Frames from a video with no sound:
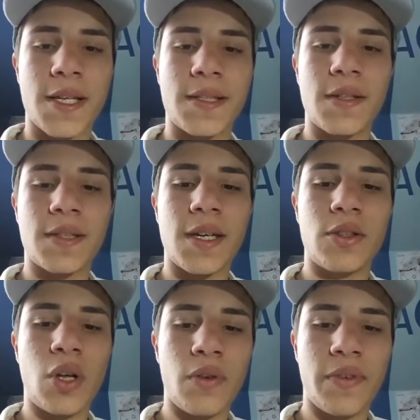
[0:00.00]
ce serait
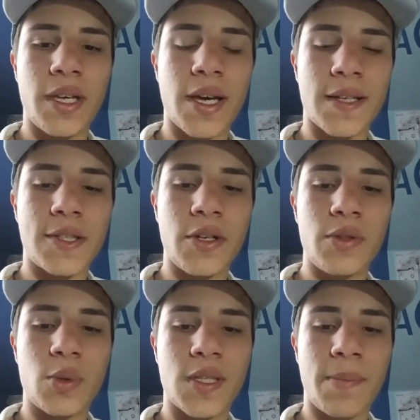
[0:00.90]
d'enlever Ersoy
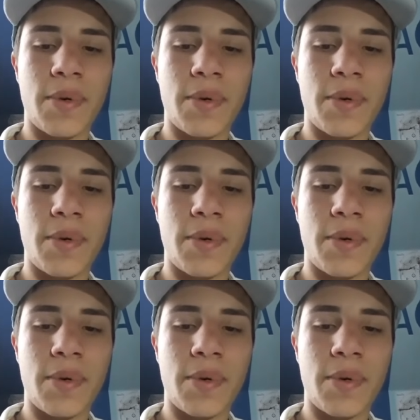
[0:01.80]
de sa